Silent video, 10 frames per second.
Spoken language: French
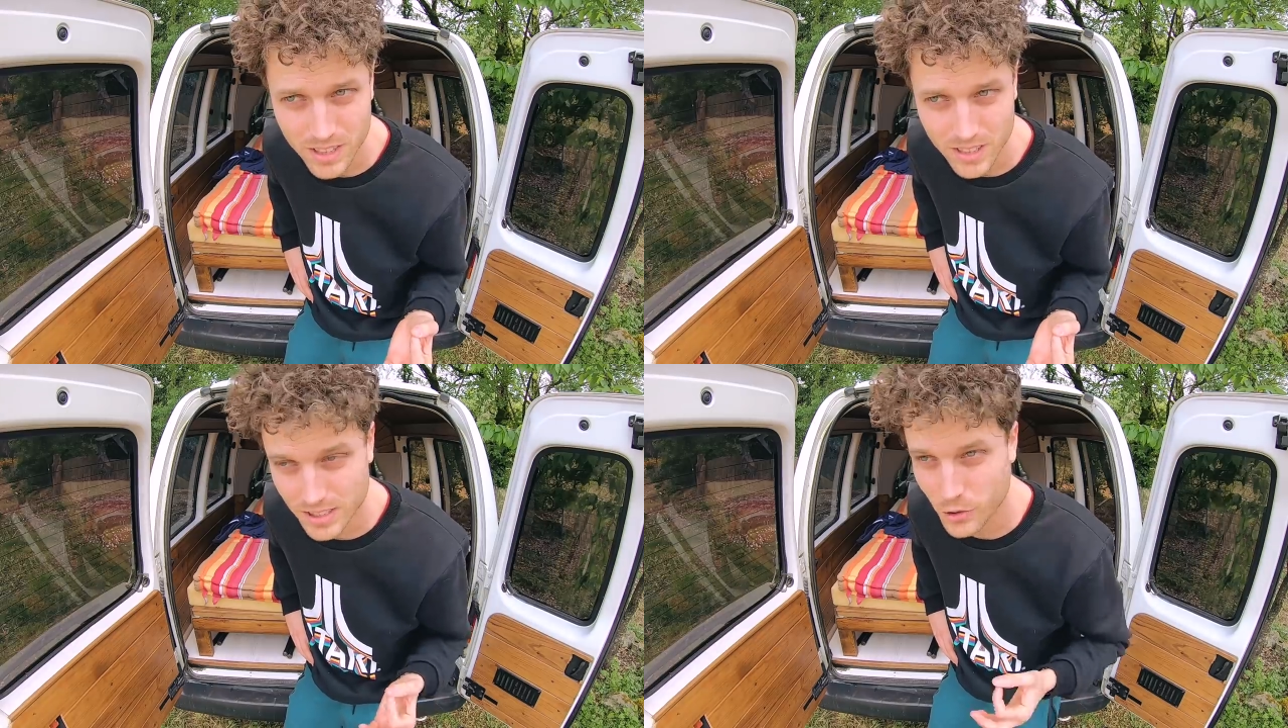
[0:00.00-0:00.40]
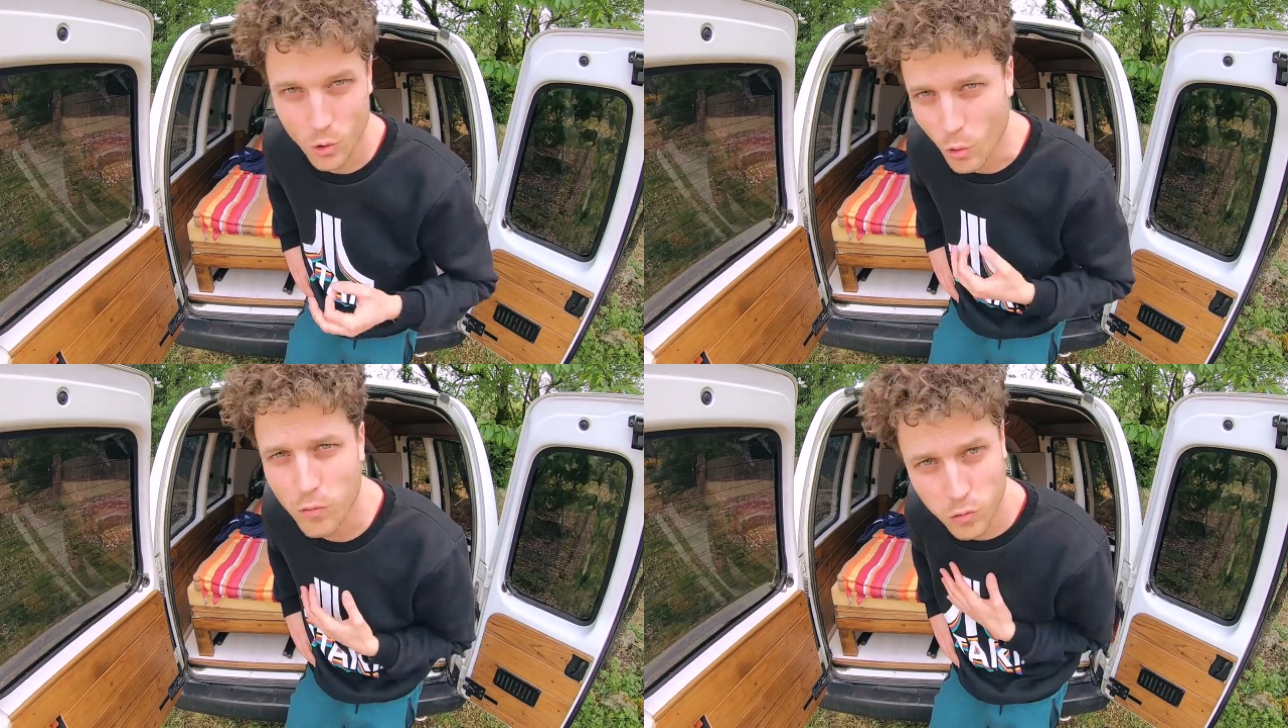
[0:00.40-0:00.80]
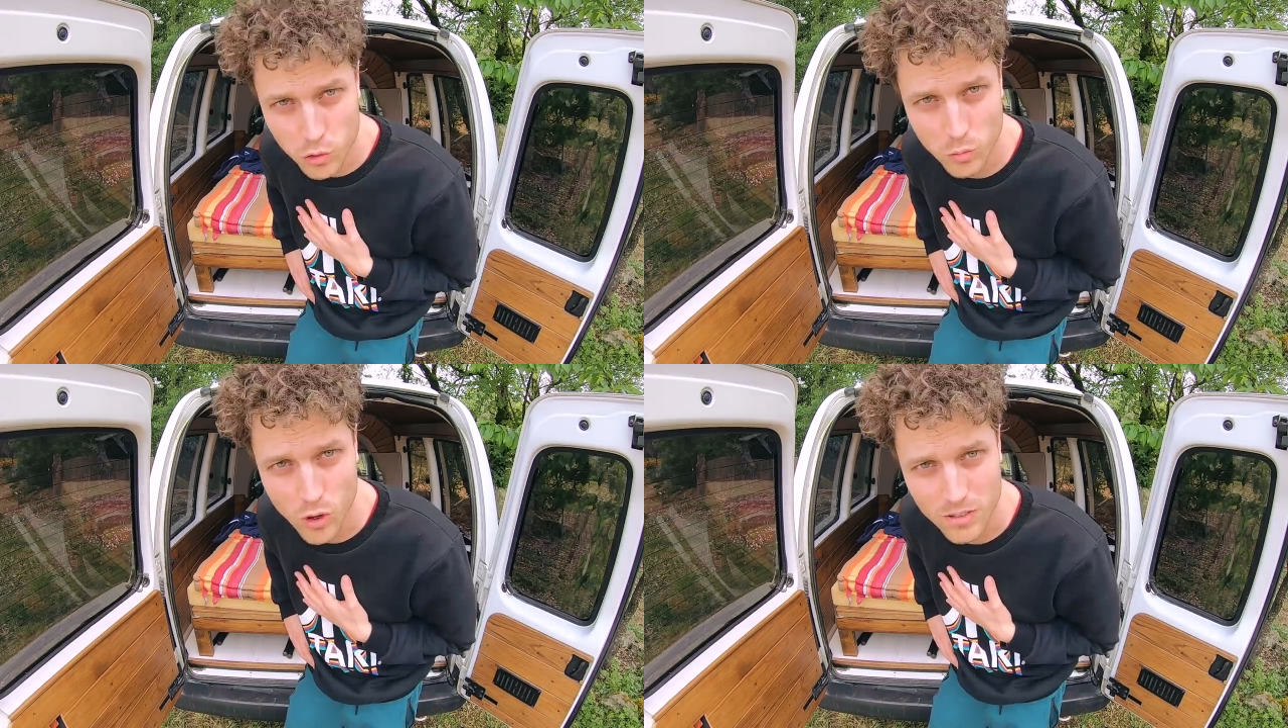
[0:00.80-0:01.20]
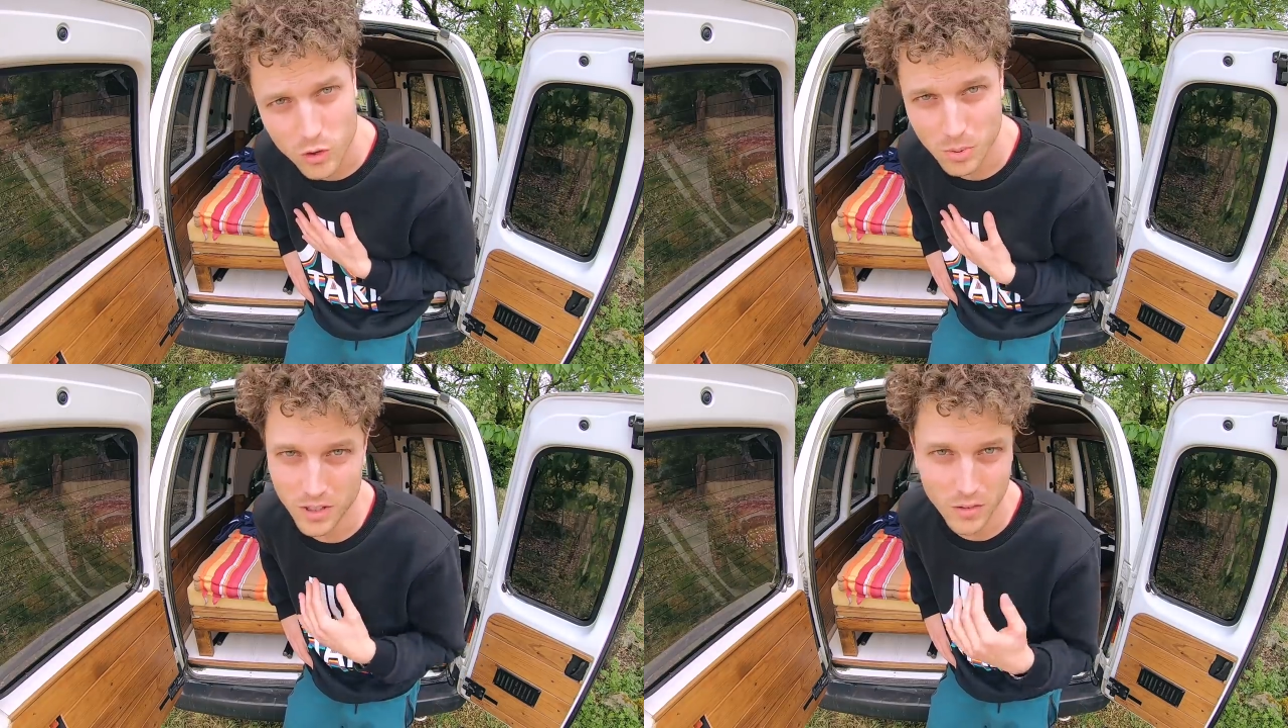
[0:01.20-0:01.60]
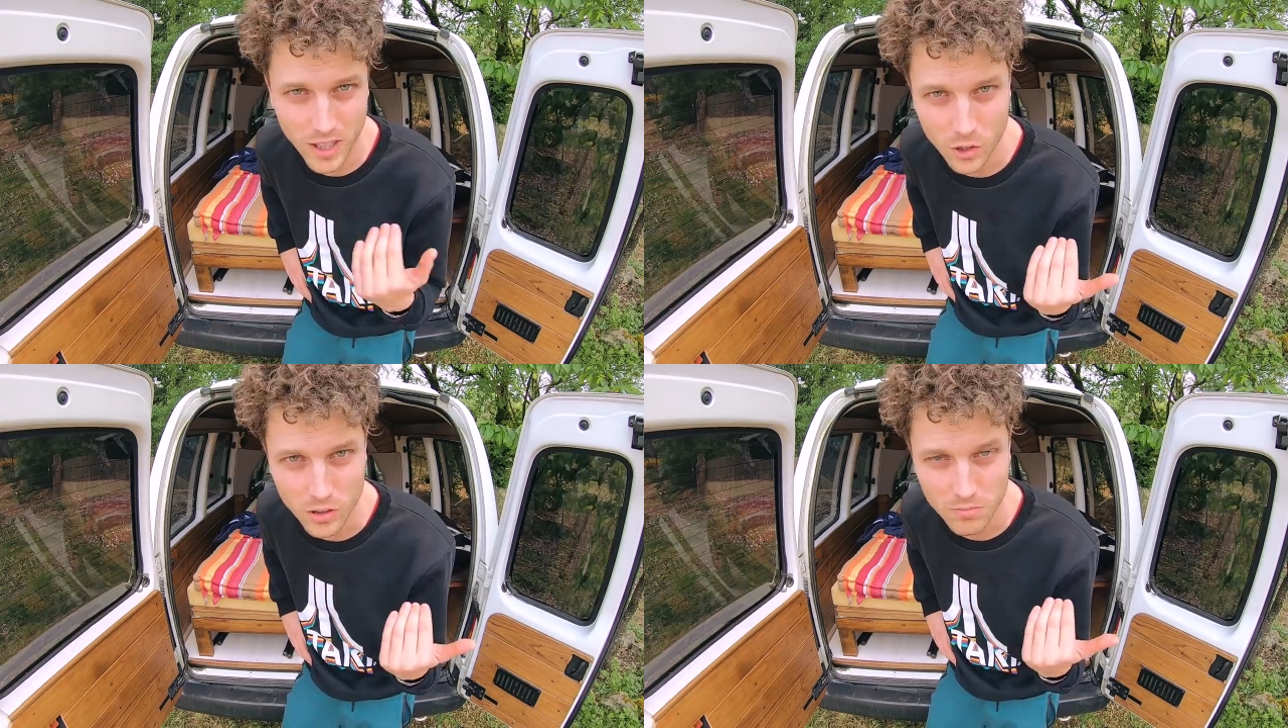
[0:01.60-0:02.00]
c'est que au fond de moi, je
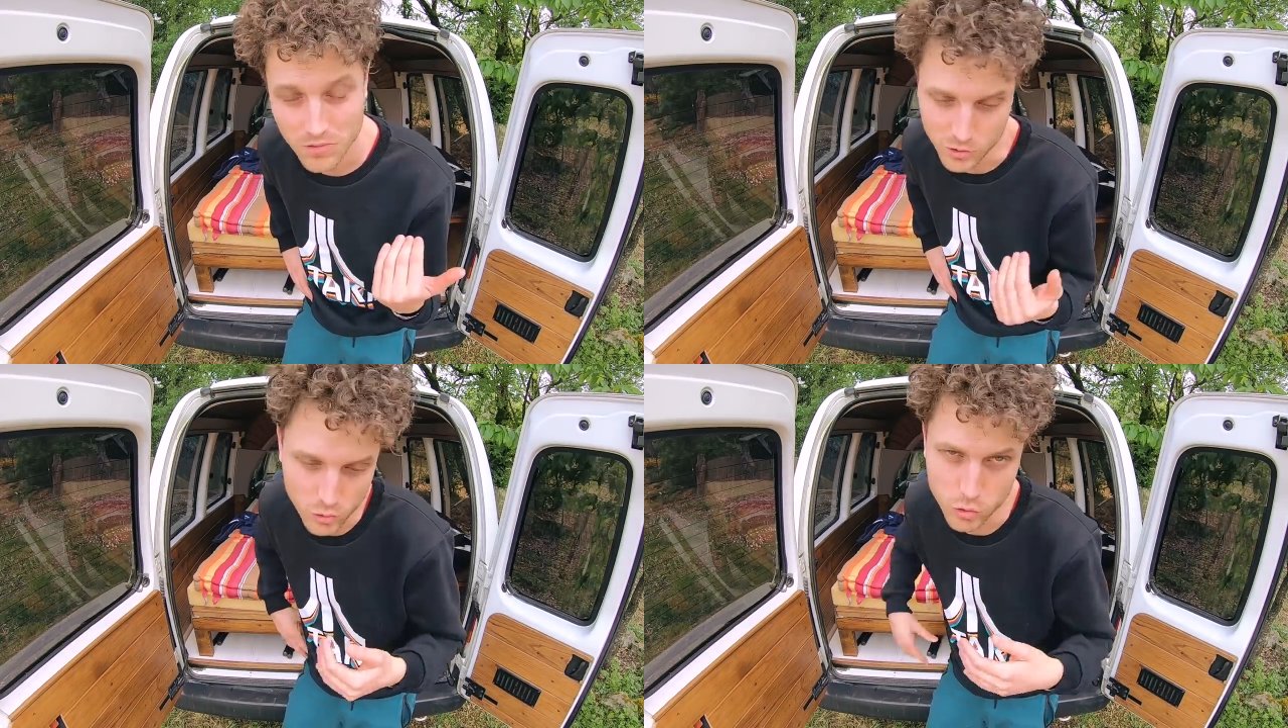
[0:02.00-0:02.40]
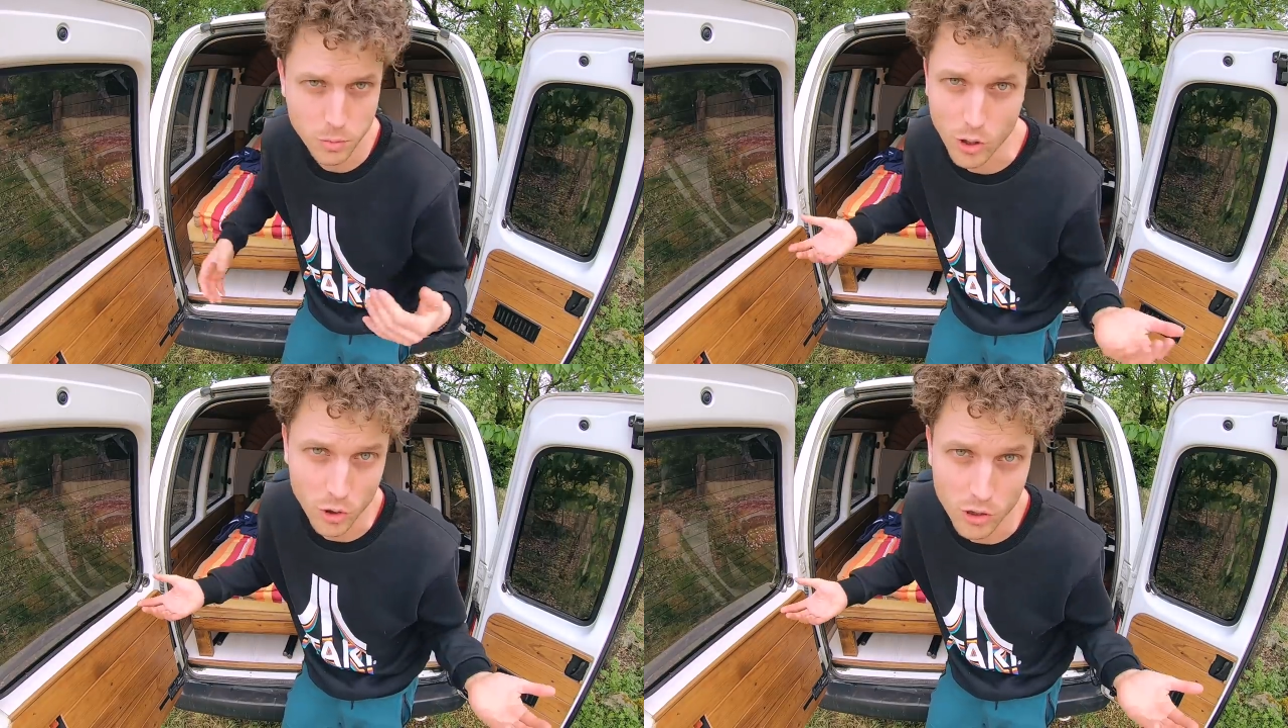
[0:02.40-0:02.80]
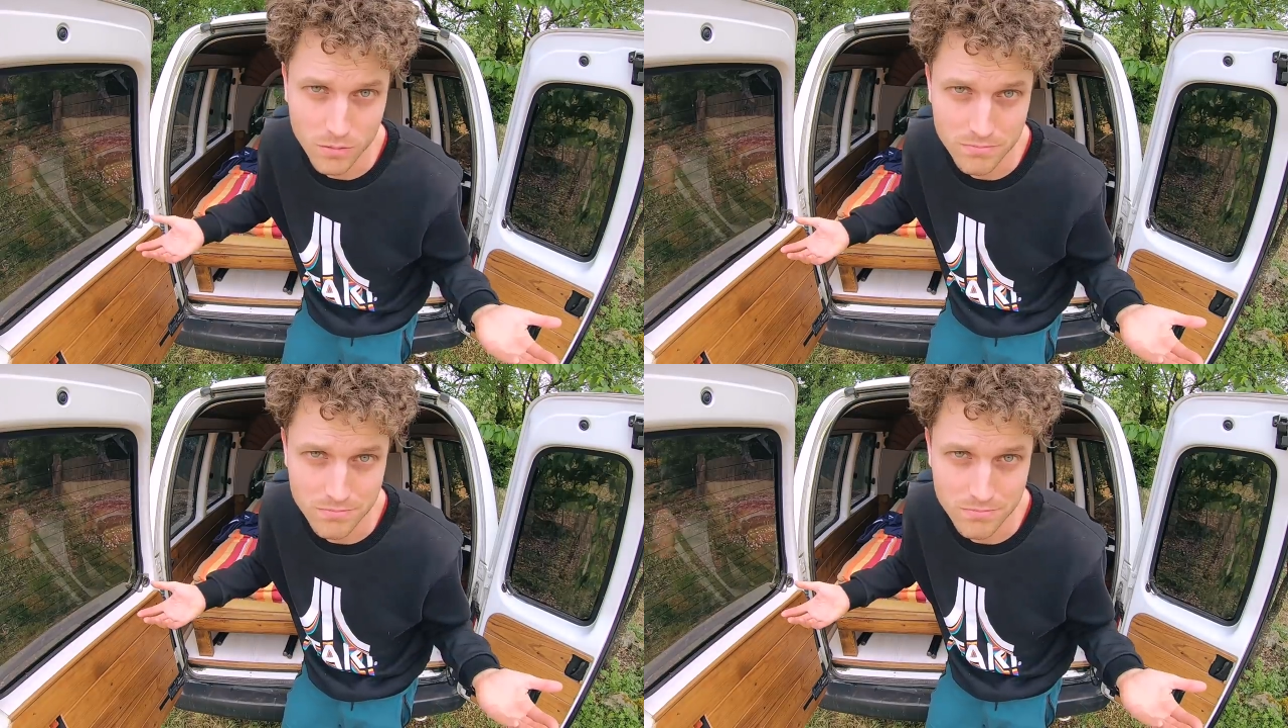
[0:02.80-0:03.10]
préférais l'autre, et du coup, je prends l'autre.